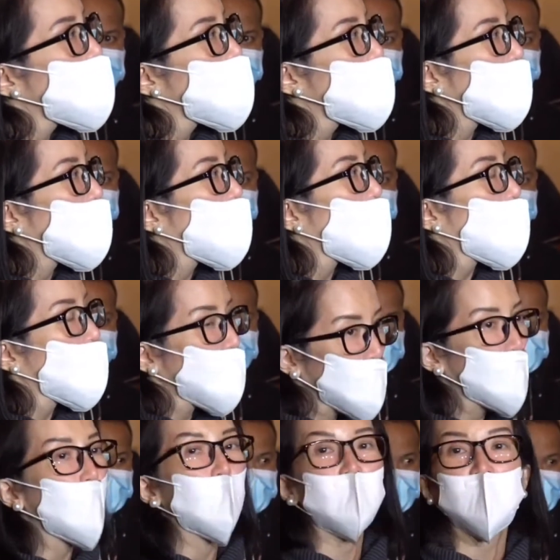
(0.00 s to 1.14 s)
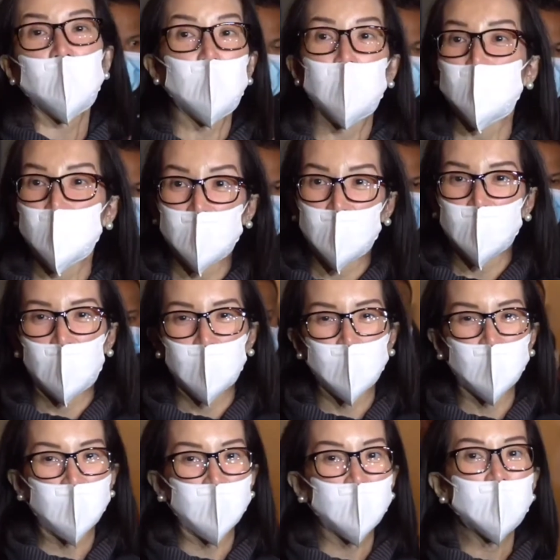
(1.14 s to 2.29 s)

pagkokondol sa pamilya namin.